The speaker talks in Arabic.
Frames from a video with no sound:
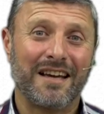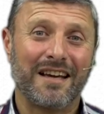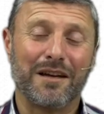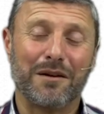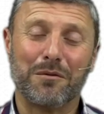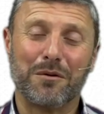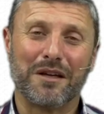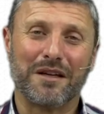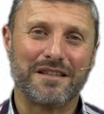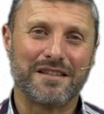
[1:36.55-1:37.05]

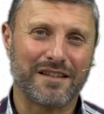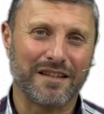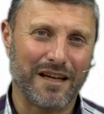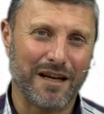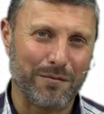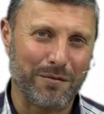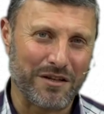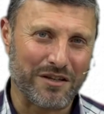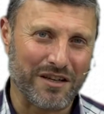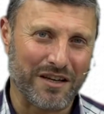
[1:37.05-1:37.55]
يمكن
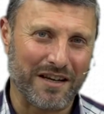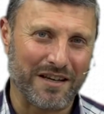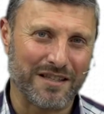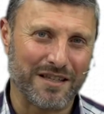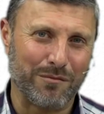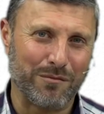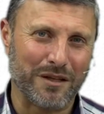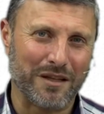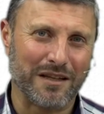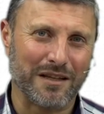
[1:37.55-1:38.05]
استلام
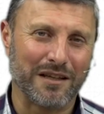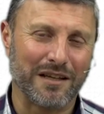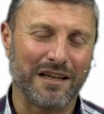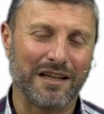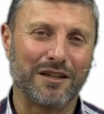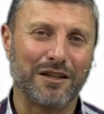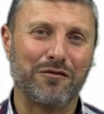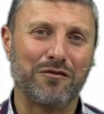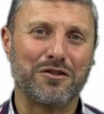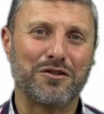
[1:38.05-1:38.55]
الجائزه من آه،
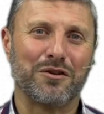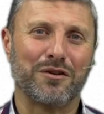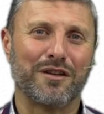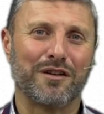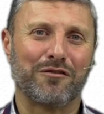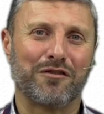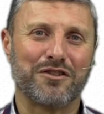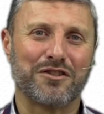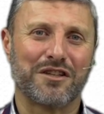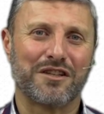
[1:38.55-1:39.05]
تلفزيون
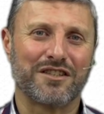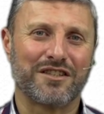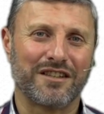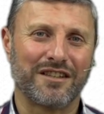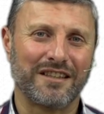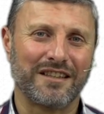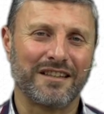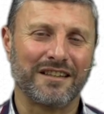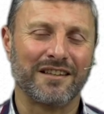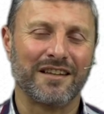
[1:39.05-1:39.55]
الفجر
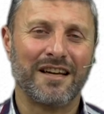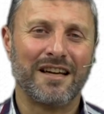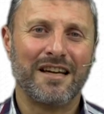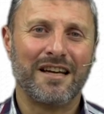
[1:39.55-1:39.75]
الجديد